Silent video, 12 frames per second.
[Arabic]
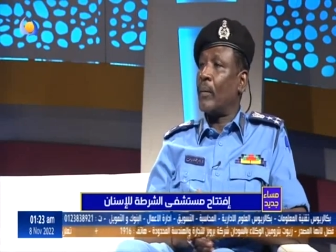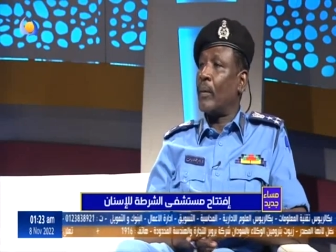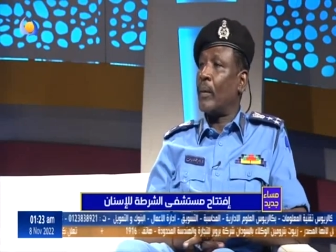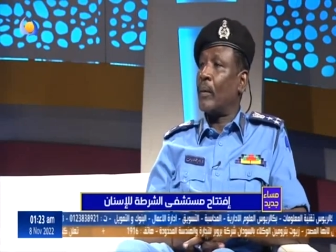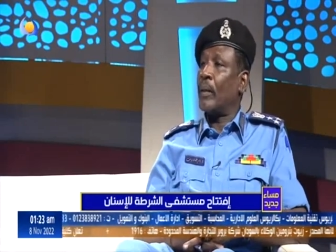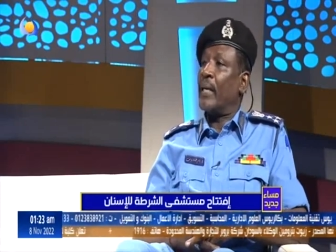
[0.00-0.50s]

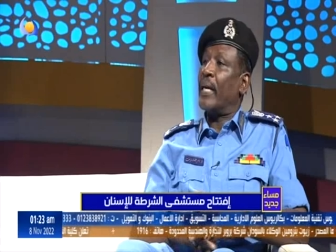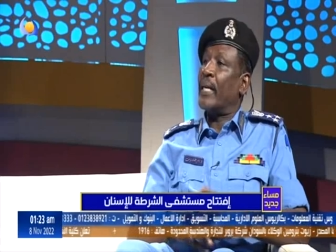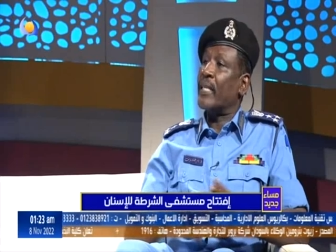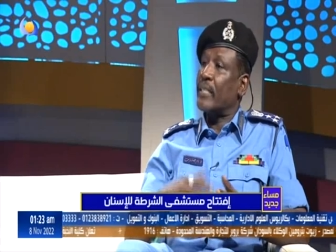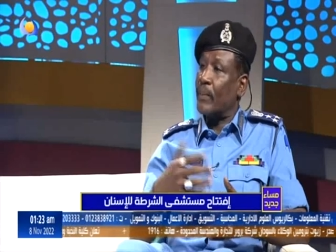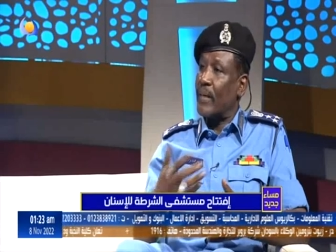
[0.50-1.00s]
هذا
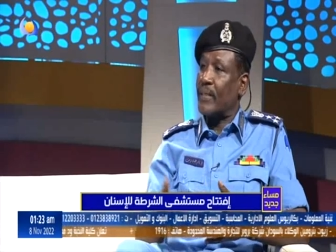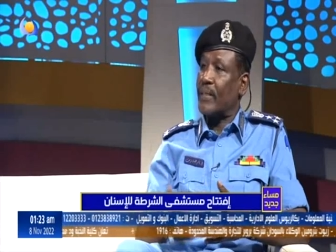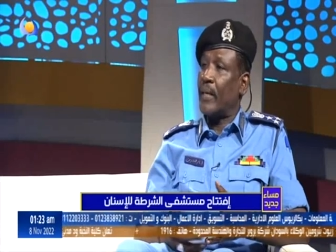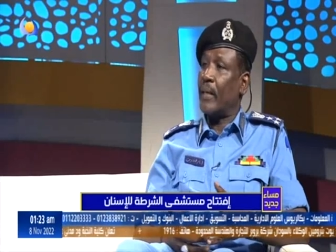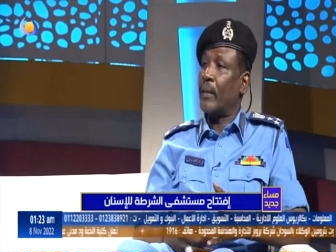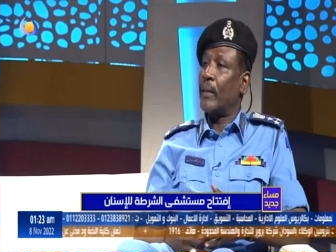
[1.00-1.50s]

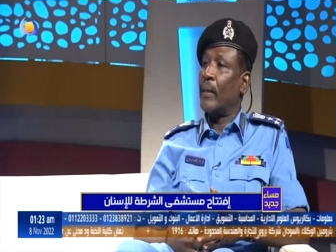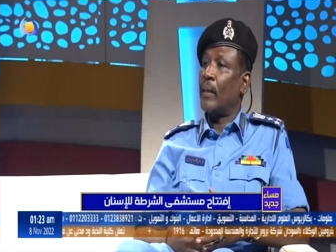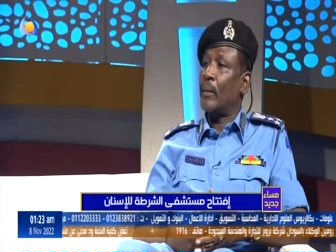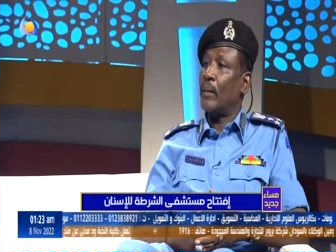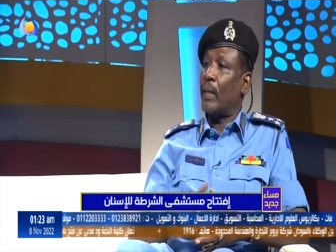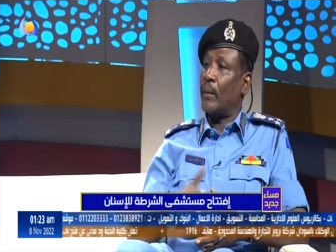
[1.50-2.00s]
الصرح
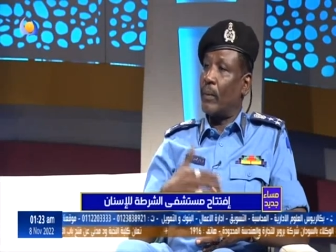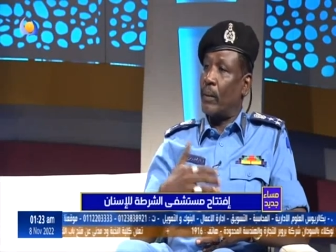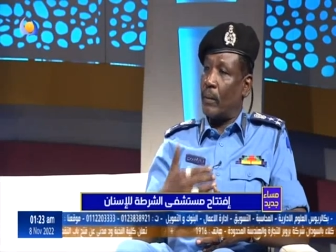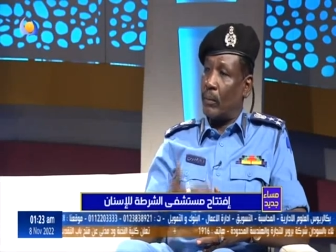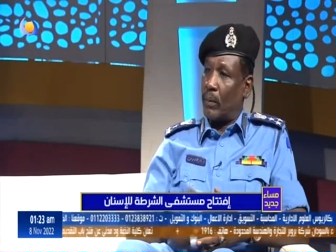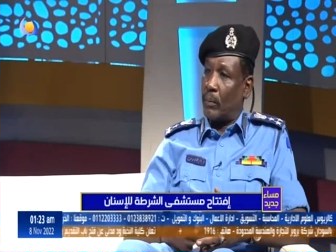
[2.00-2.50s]
العظيم
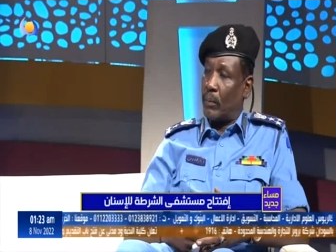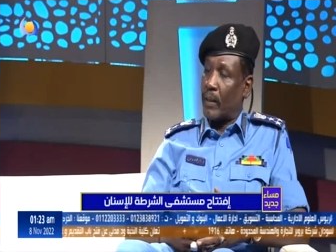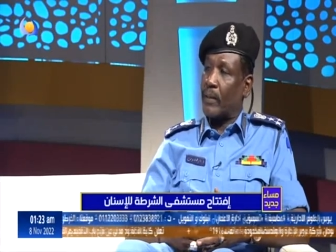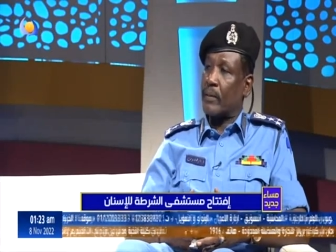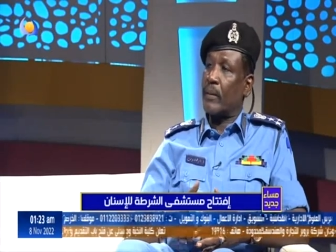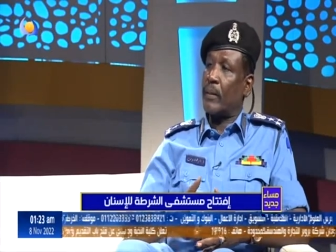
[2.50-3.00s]
و